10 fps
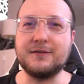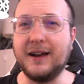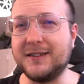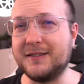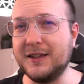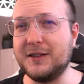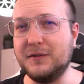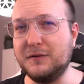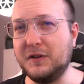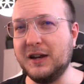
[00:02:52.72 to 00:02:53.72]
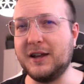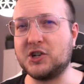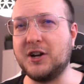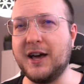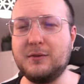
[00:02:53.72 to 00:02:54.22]
Ich weiß jetzt nicht, wie viele da
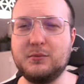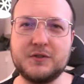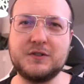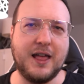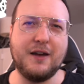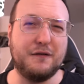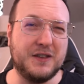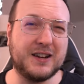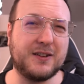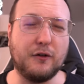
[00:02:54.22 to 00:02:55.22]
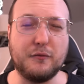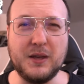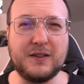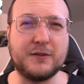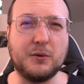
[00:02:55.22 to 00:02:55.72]
schneiden musste. Er wirkt auf
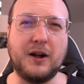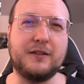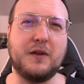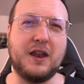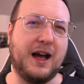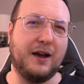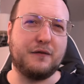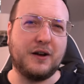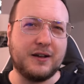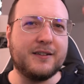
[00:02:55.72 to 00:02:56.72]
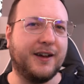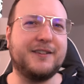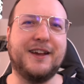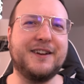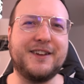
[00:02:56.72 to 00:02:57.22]
mich so, als wenn er einfach ja,
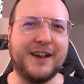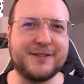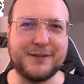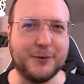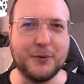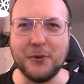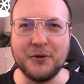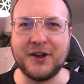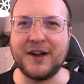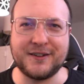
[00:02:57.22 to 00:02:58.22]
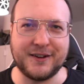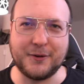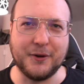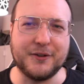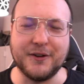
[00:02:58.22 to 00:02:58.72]
seine Texte so runterrattern
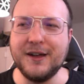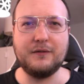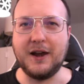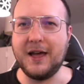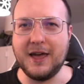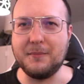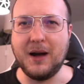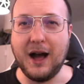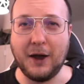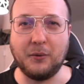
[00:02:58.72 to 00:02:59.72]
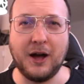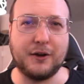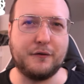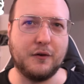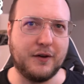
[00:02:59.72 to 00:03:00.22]
könnte, weil er eben Ahnung
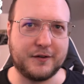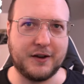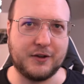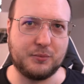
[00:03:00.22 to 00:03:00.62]
hat, von was er da